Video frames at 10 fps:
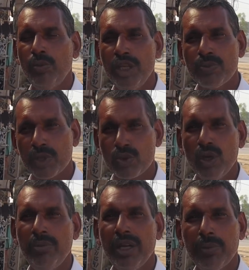बीस
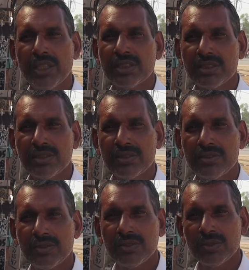पशु है मेरे पास
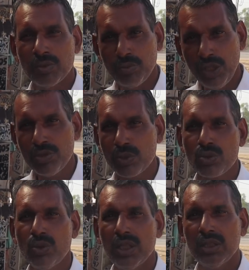बीस बीस
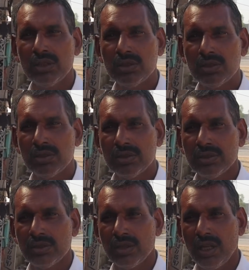पशु है
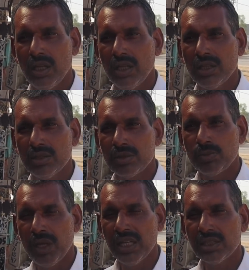अच्छा हाँ
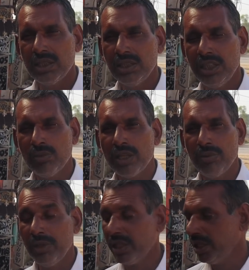पांच सदस्य हम घर
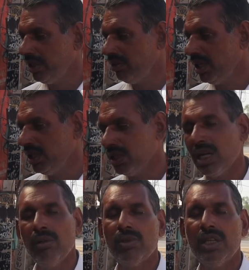में करने वाले
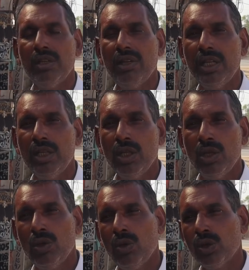काम करने वाले
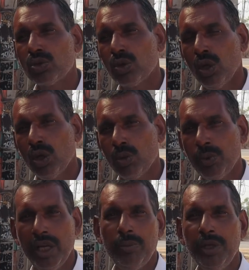और सौ
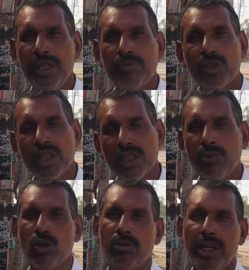रुपये भी खेती
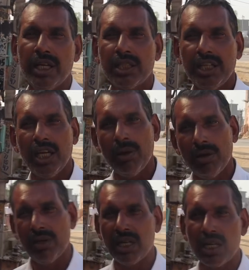में कौन बढ़ा करते अब
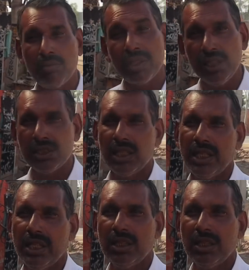हमारा काम ठीक चल रहा है